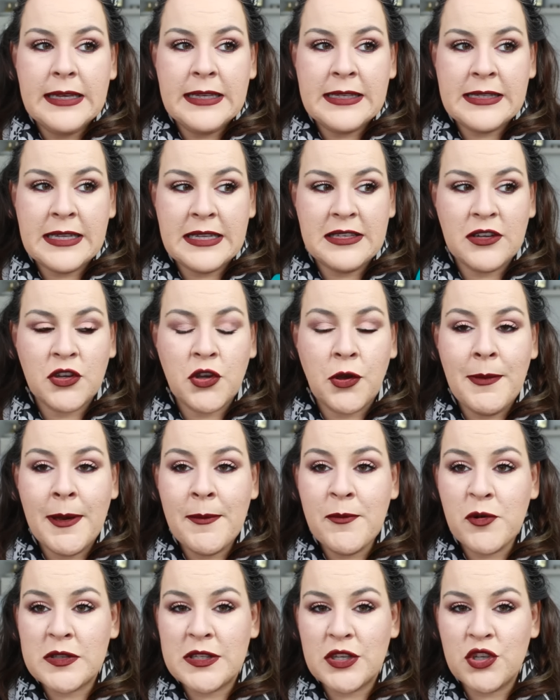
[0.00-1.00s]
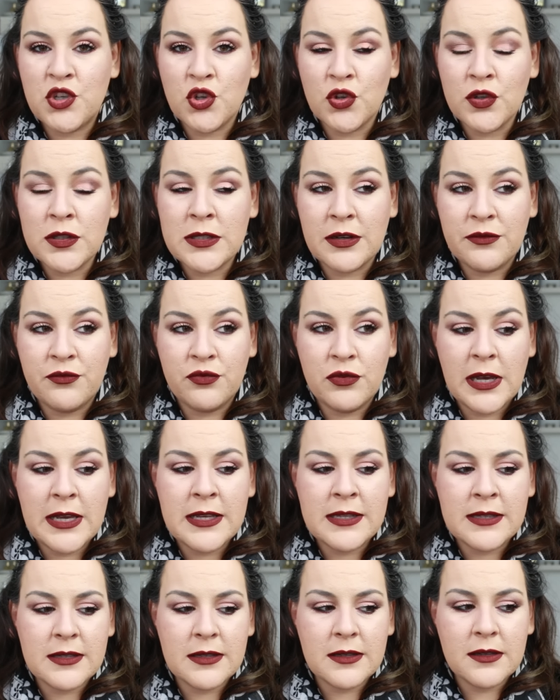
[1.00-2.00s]
C'est-à-dire que même en séchant, ça vous
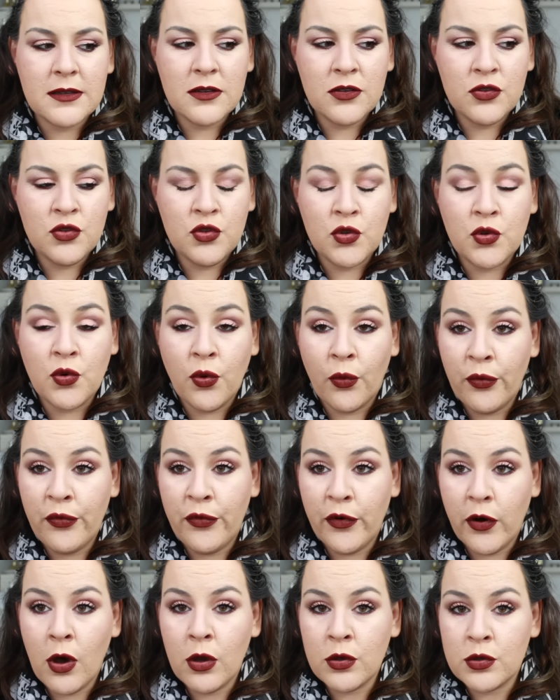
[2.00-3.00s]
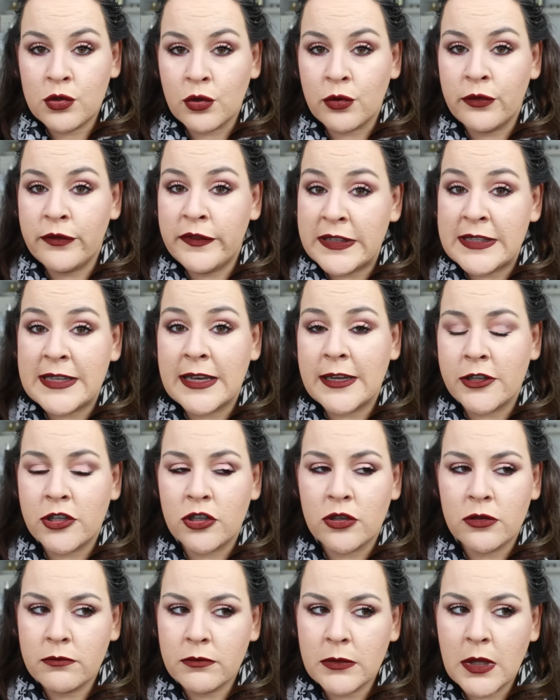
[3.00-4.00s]
laisse du confort sur le
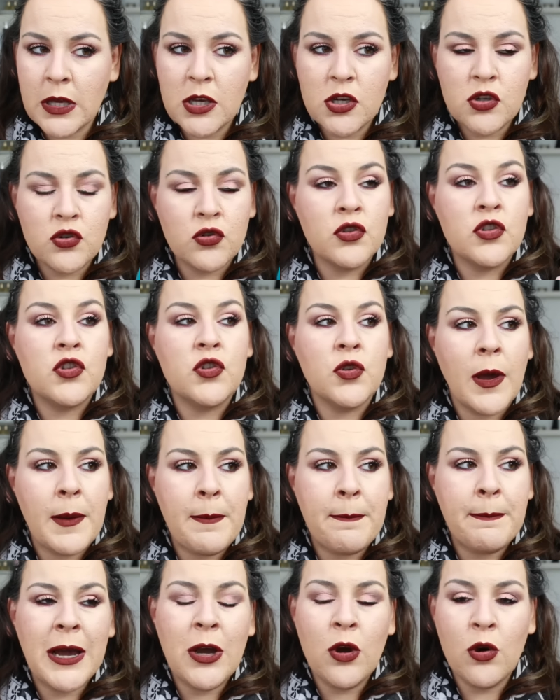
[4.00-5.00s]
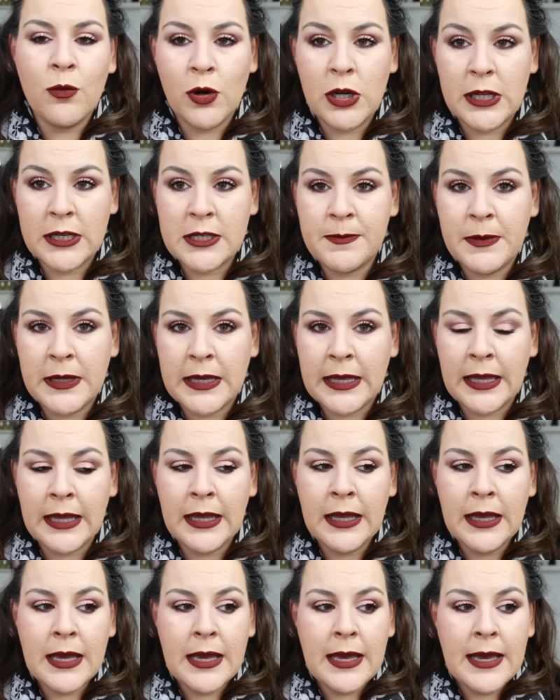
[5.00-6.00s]
visage. Je ne saurais pas comment l'expliquer,